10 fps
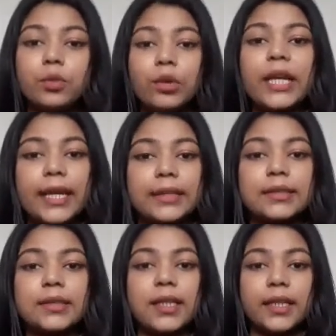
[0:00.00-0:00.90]
ভুলে
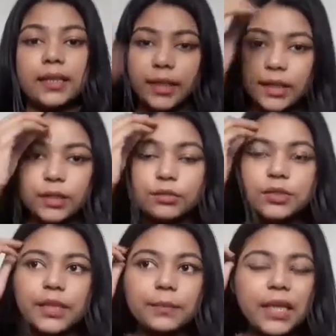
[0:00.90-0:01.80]
গেছে তার একটাই কারণ
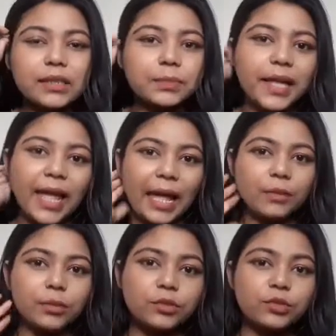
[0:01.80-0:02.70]
যে আমি আজ প্রায় এক
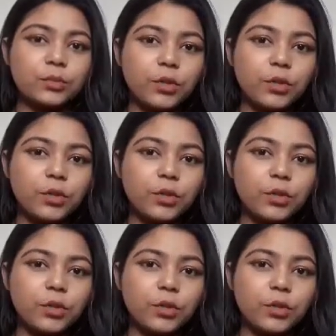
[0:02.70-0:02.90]
বছর